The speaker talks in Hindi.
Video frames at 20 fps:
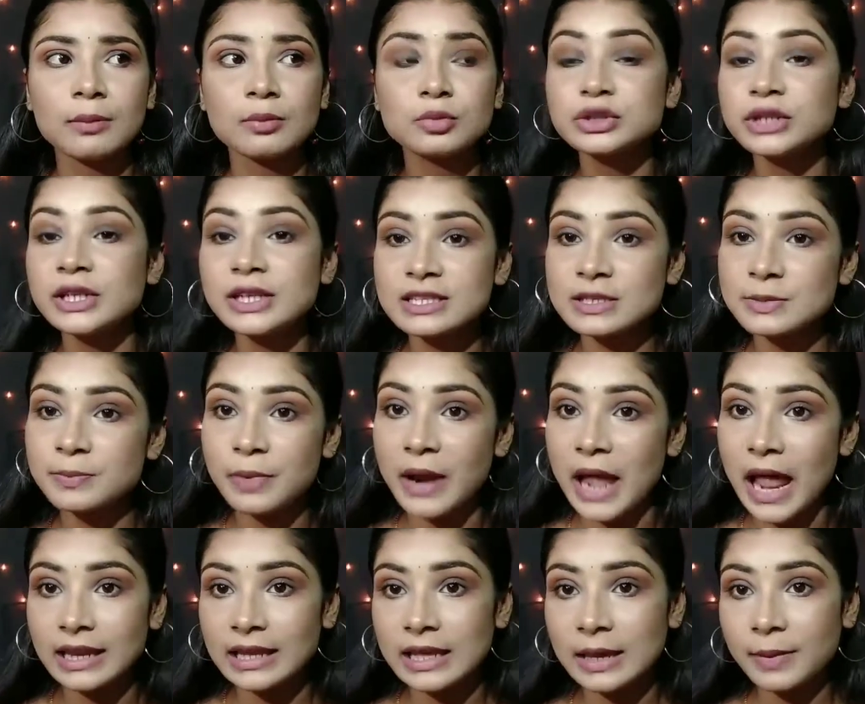मुझे इस
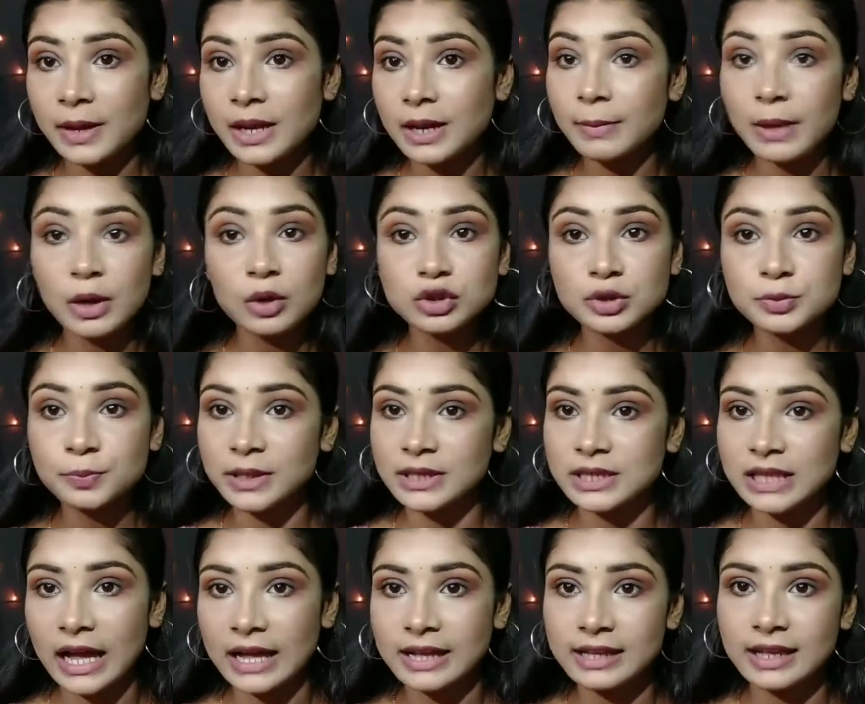ब्रांड के बारे में कुछ
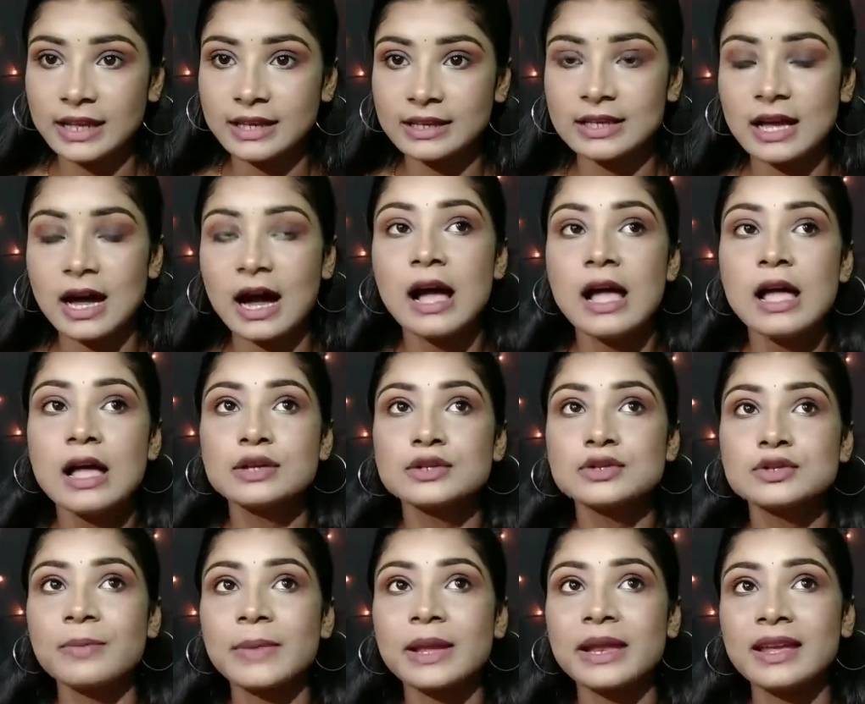पता ही नहीं था
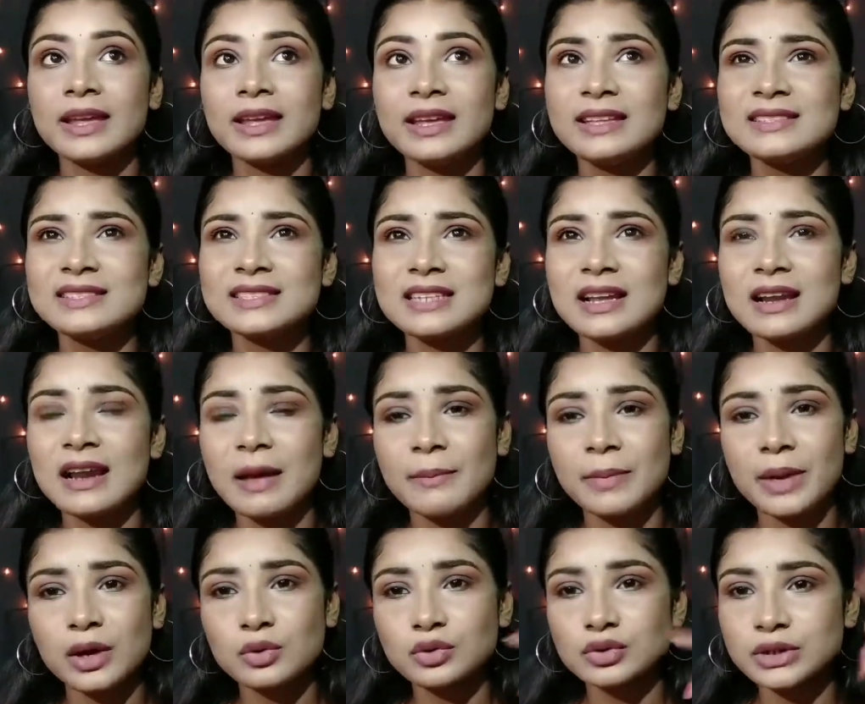सो so, मैंने इंस्टाग्राम
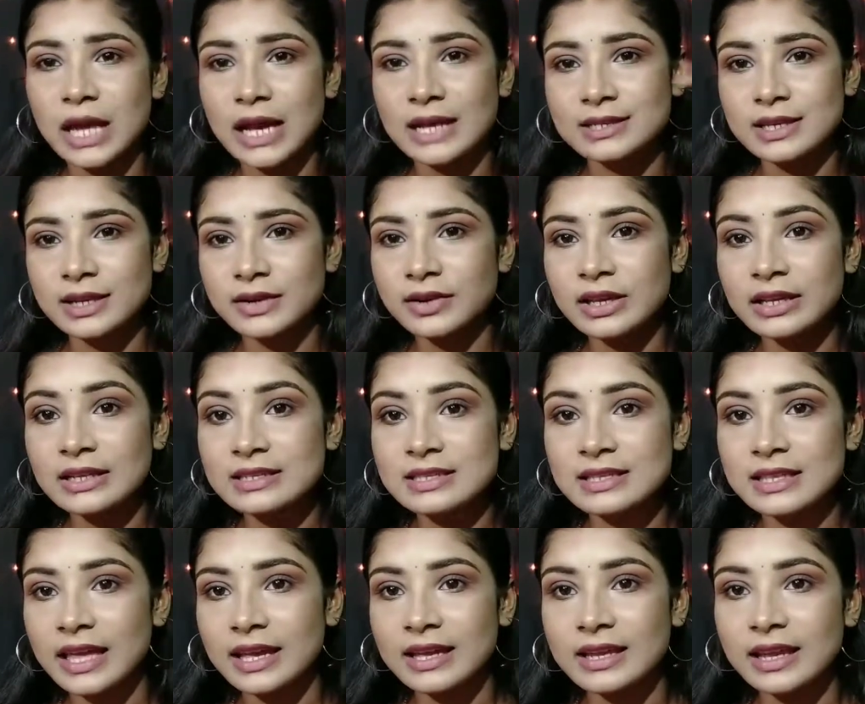में कुछ ऐसे
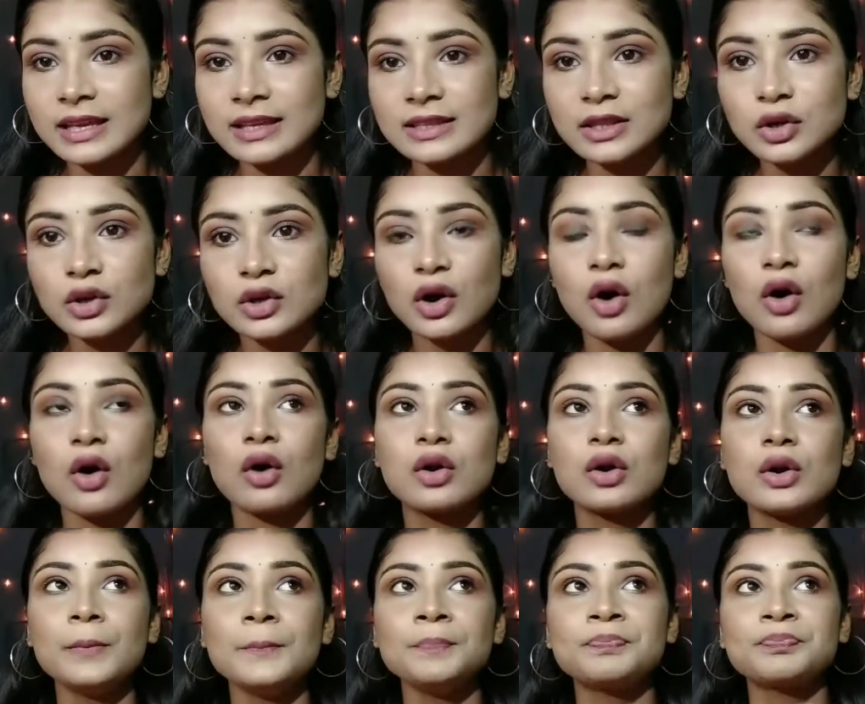रील्स देख रही थी
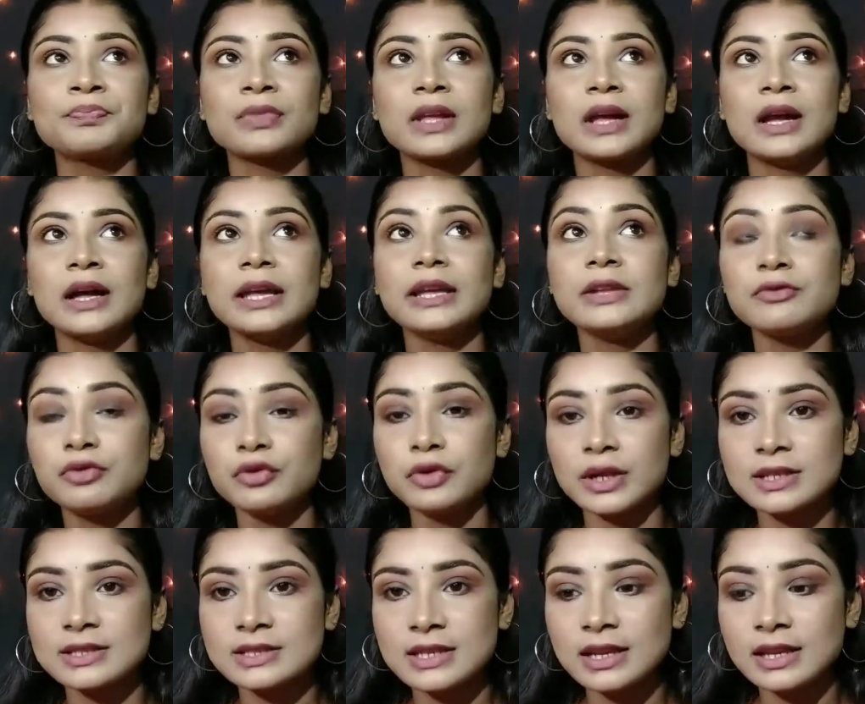और
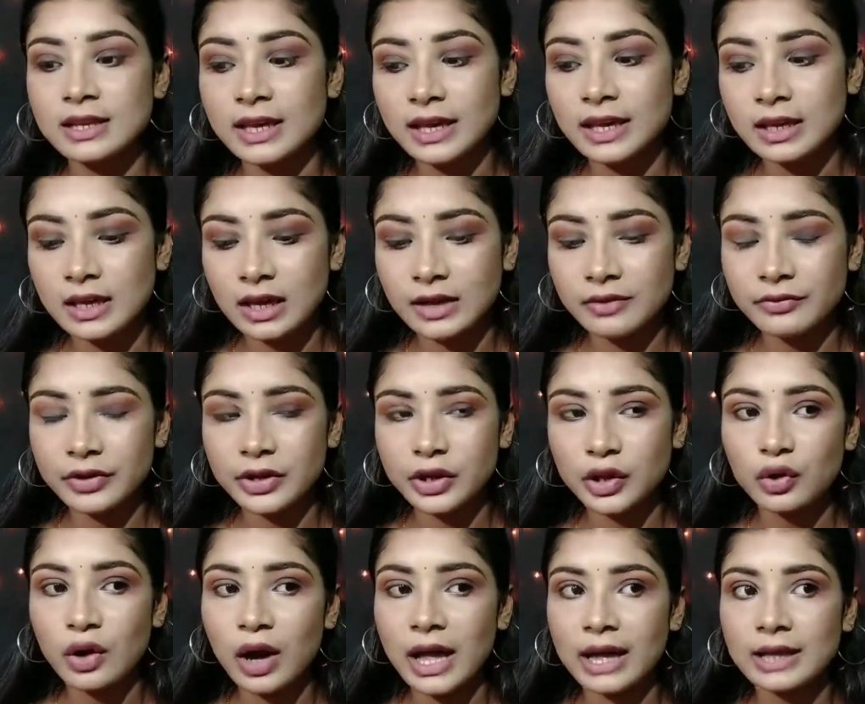इन्फ्लुएंसर के एक
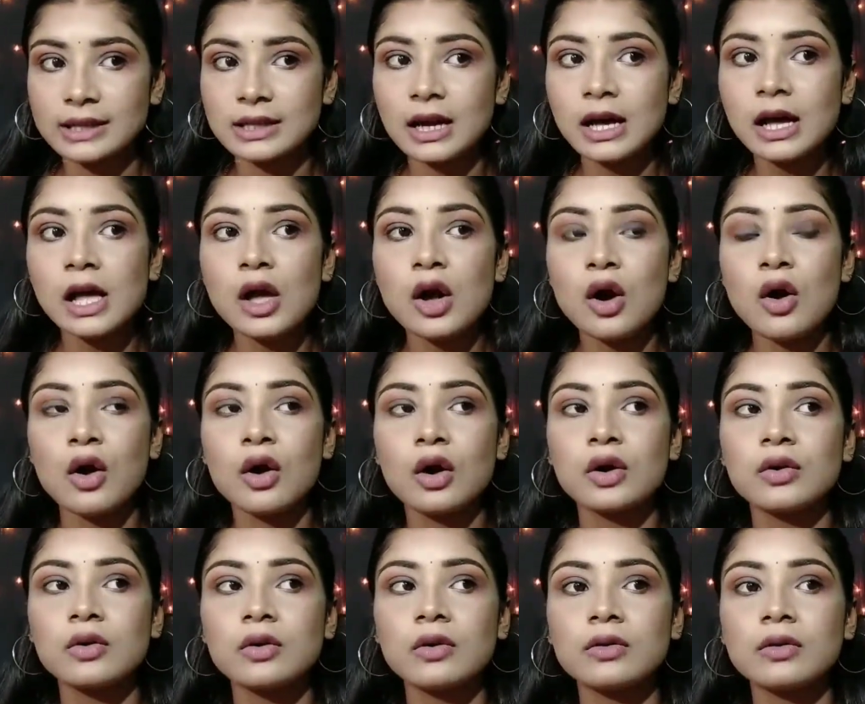वीडियो आया था
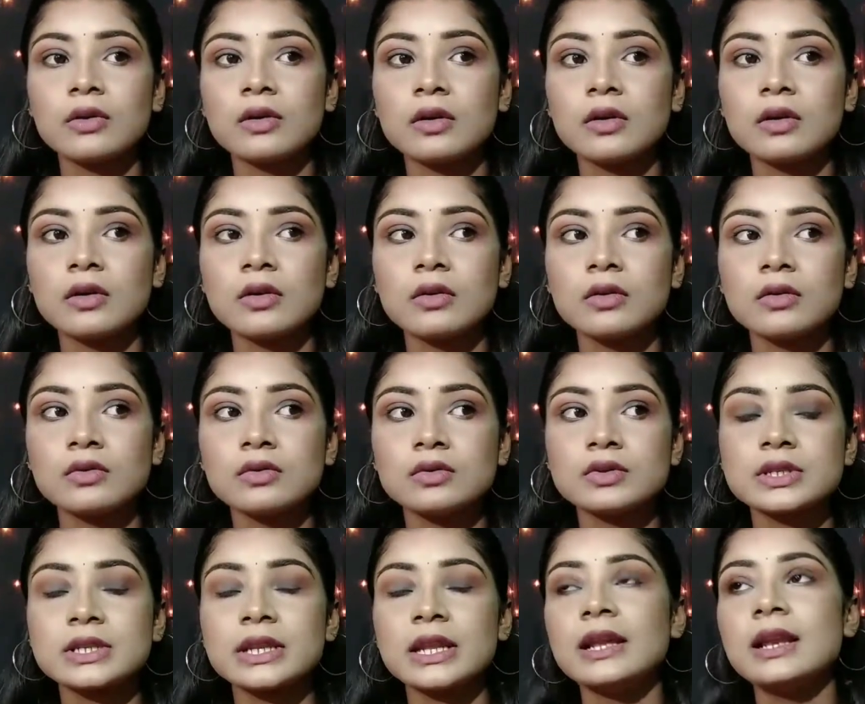और uh,
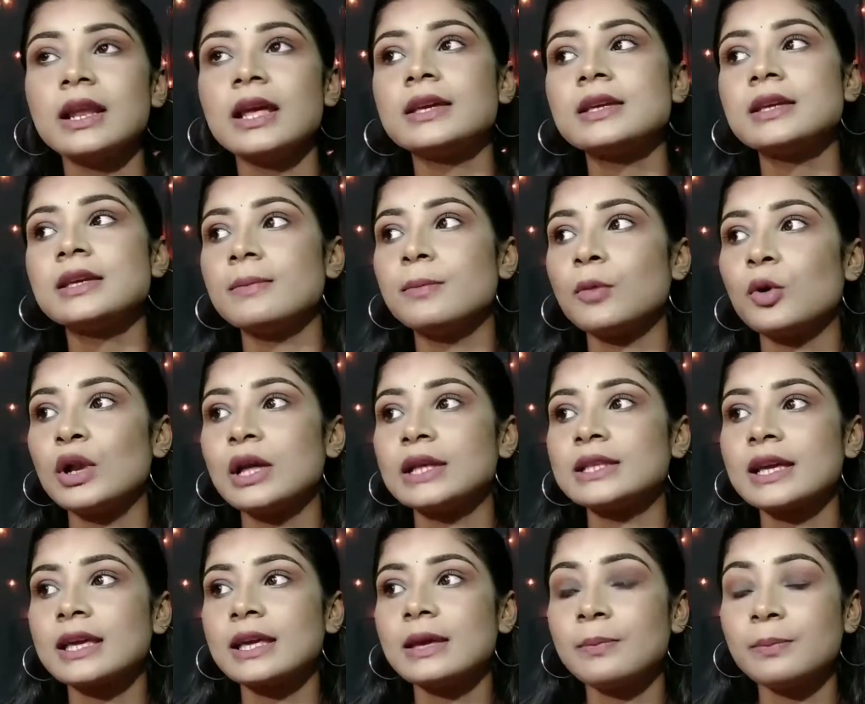उसने लाइक बोला
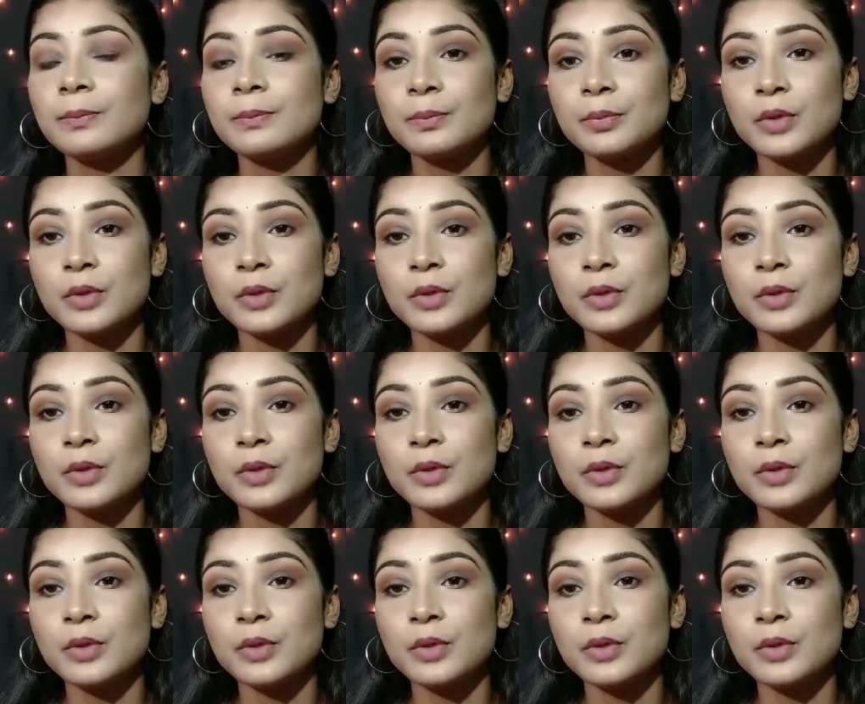था कि